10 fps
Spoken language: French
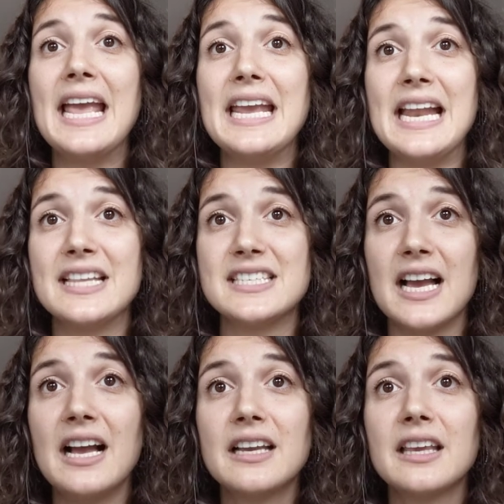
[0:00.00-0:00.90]
Hélène
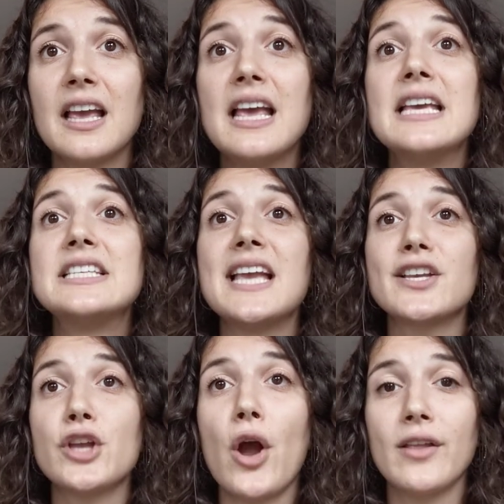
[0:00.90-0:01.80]
Jacques,
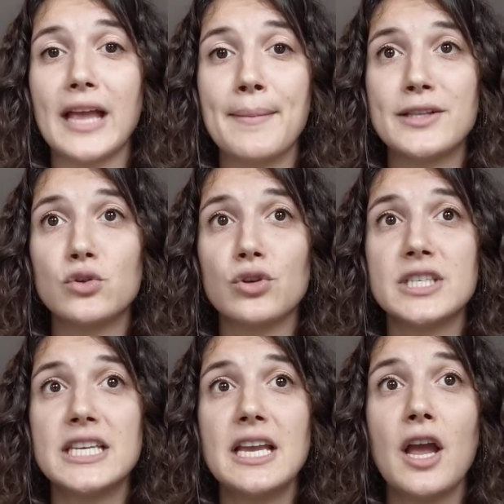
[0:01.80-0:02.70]
chercheur en
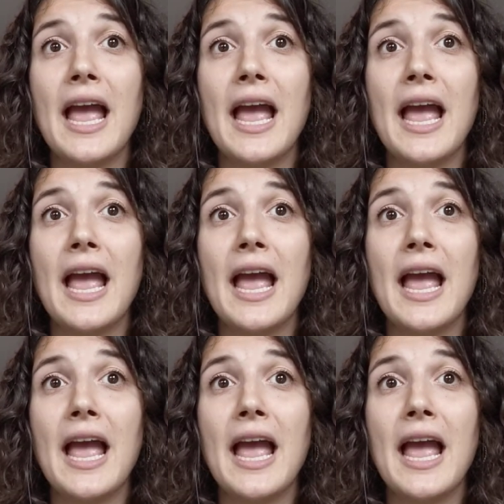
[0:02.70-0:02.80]
dramaturgie,